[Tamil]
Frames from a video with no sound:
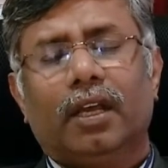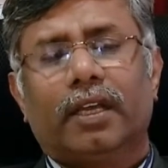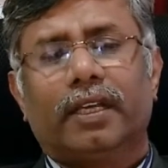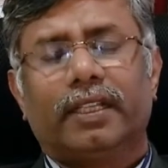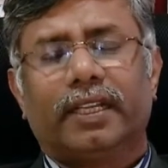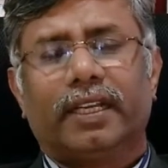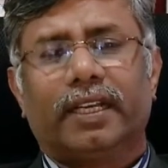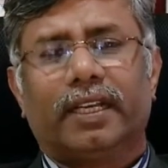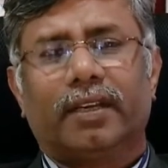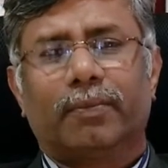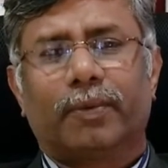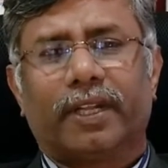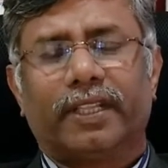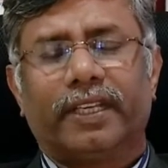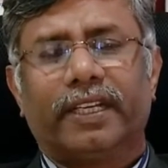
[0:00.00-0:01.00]
இதில்
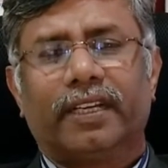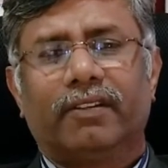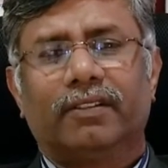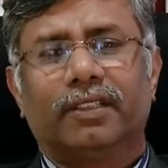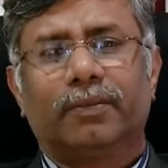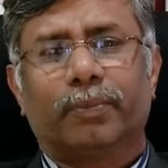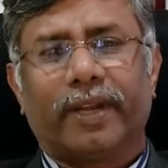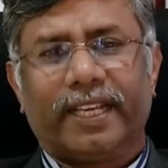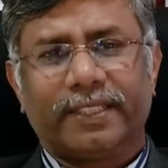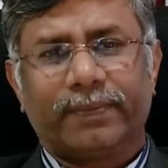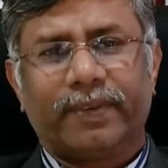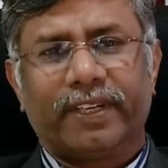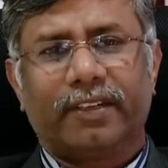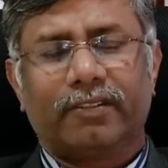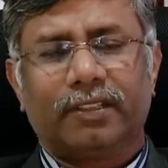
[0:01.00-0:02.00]
பார்த்திங்கன்னா வந்து
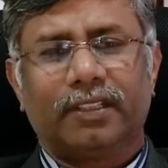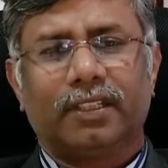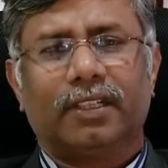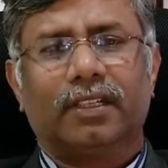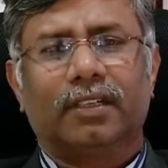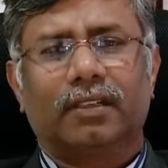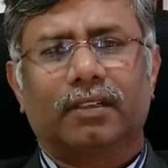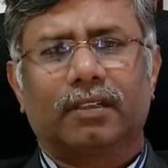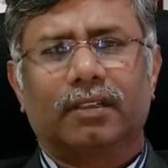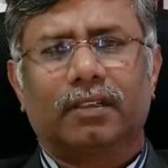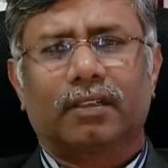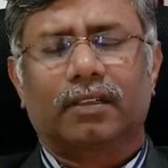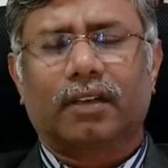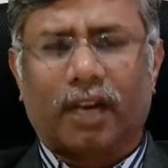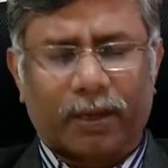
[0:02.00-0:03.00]
பிளேஸ்மெண்ட் வந்து
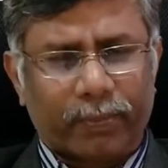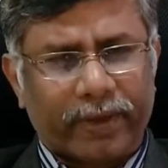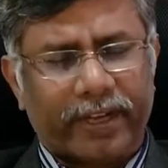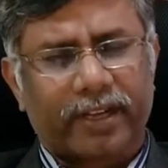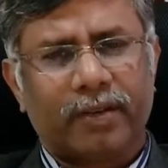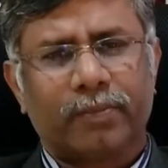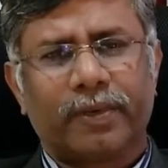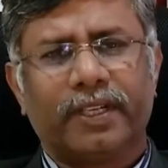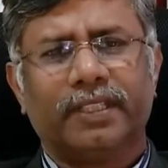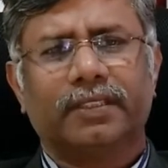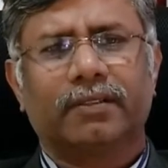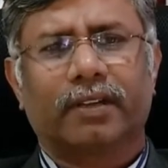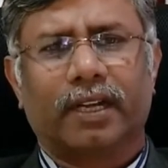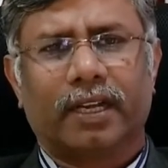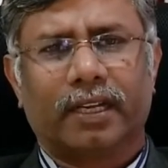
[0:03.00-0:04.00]
கார்ப்பரேட்
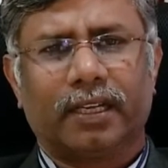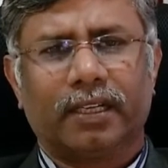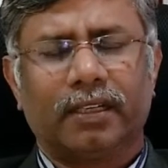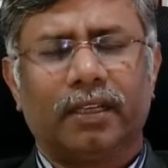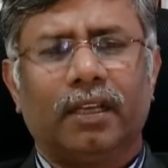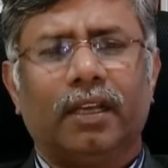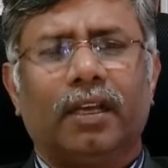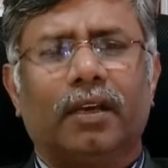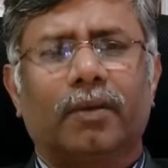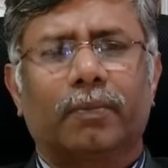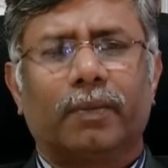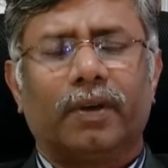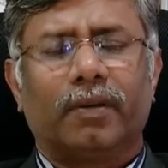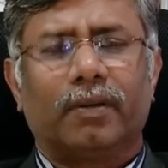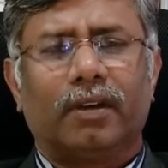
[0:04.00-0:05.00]
கம்பெனிஸ் வராங்க
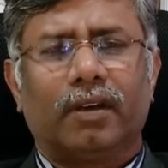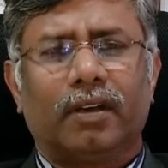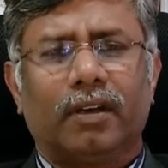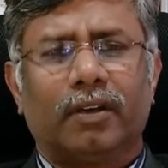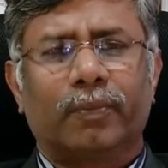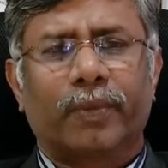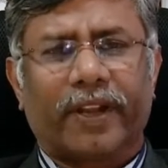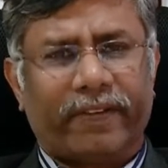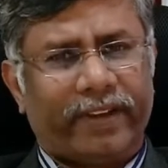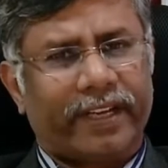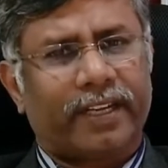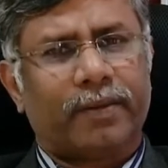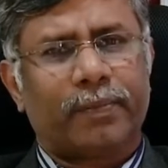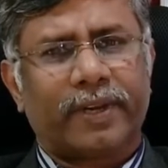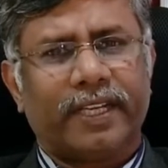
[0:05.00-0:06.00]

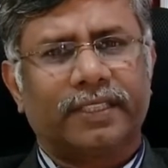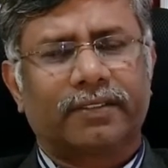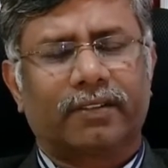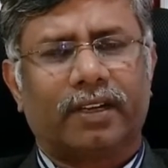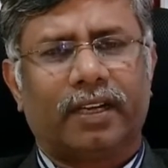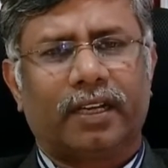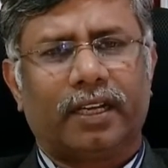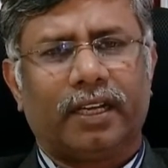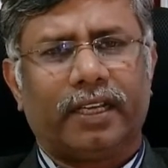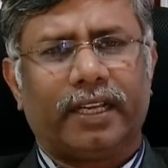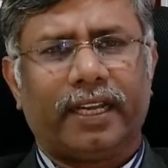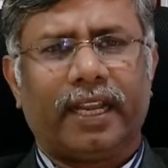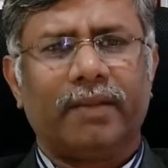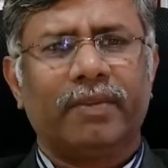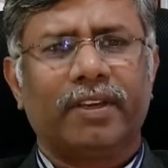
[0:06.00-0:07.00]
ப்ரைவேட் கம்பெனிஸ் வராங்க
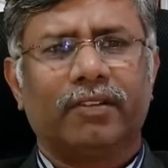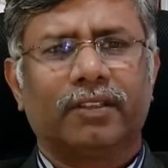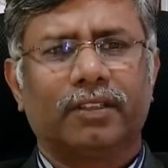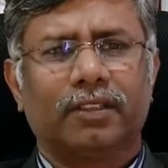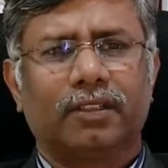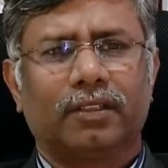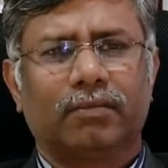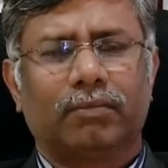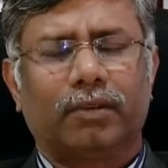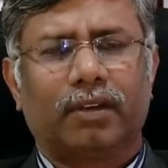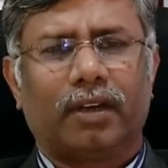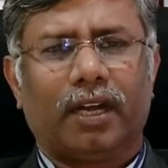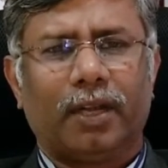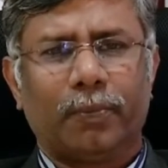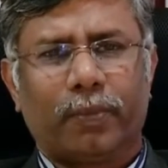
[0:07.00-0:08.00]
எல்லாமே வந்து
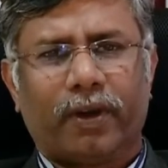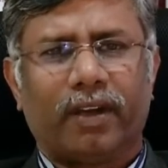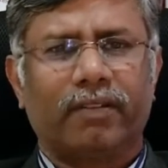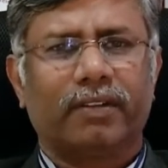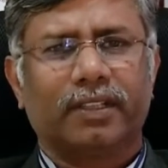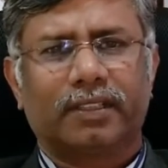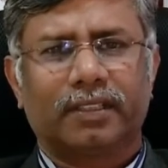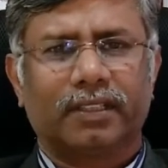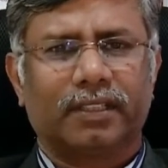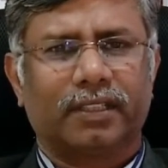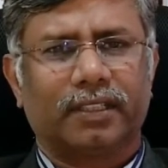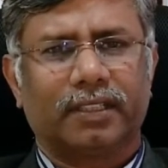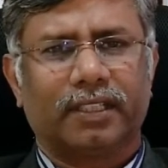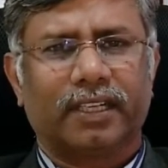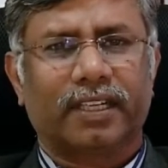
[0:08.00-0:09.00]
அட் பார் வித்
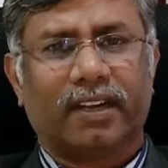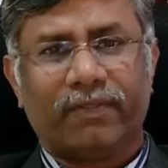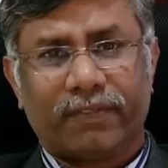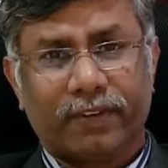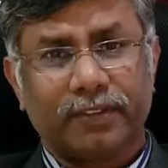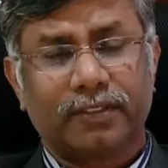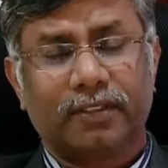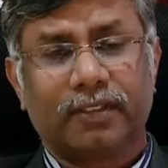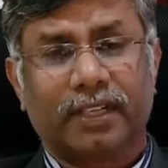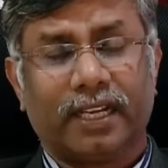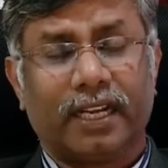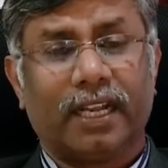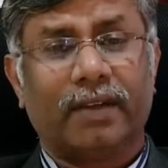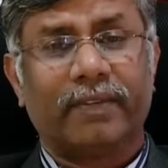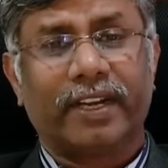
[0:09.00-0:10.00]
த கம்ஃபர்ட் ஜோன்
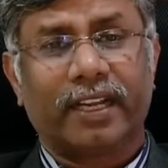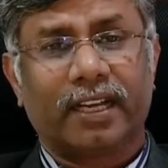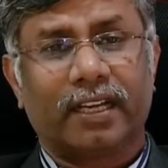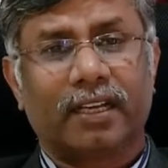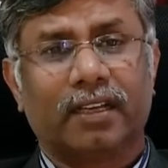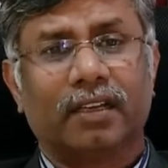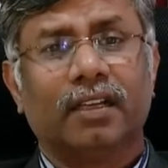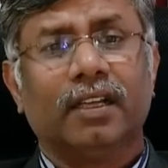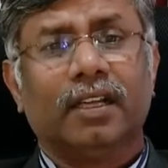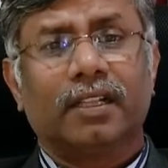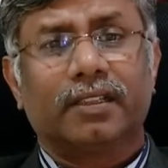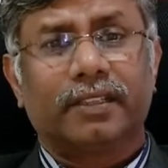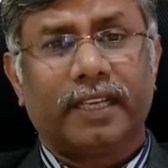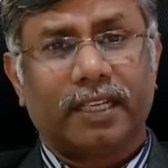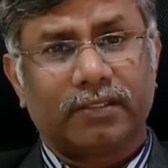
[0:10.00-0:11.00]
எல்லாமே நாங்கள்
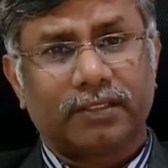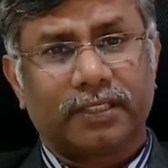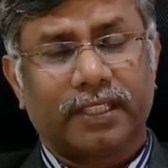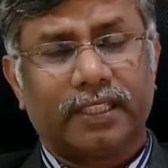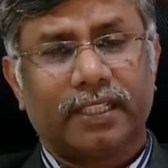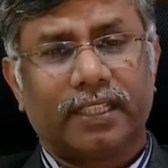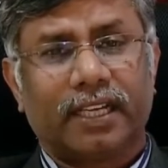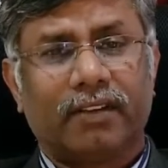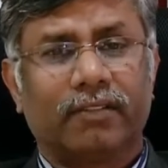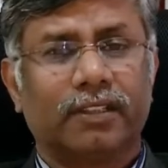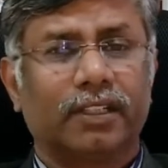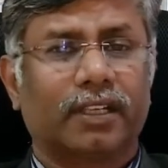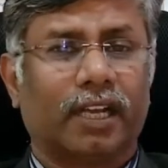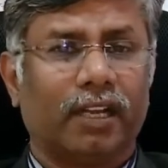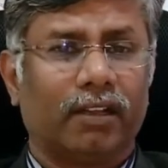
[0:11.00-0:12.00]
தேர்வு செய்து தான்
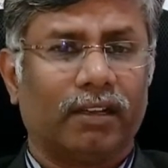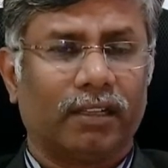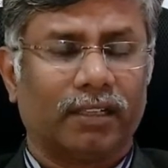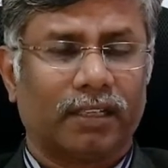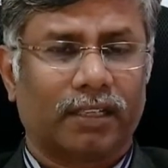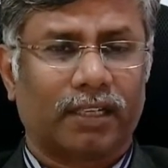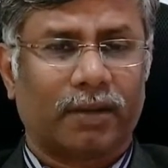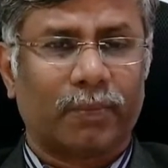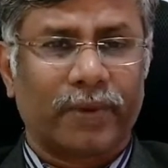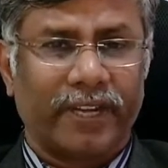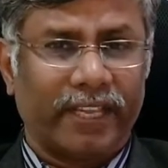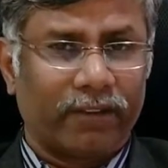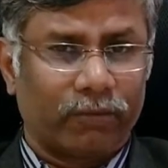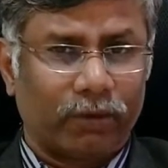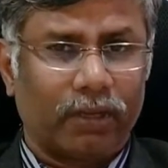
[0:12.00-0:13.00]
வந்து கல
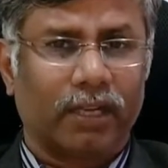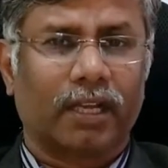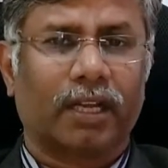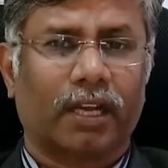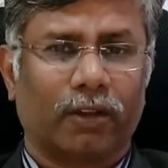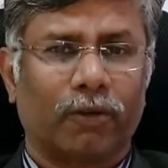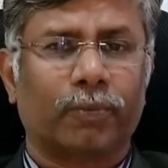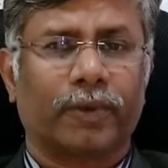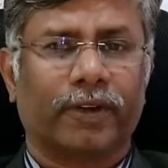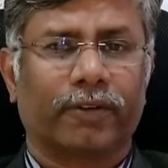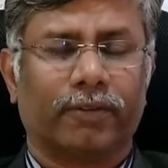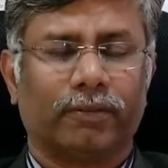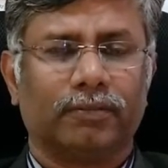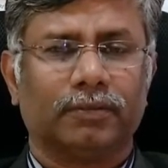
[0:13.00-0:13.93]
கம்பெனியே உள்ளே நாங்கள் அலோவ் பண்ணுறோம்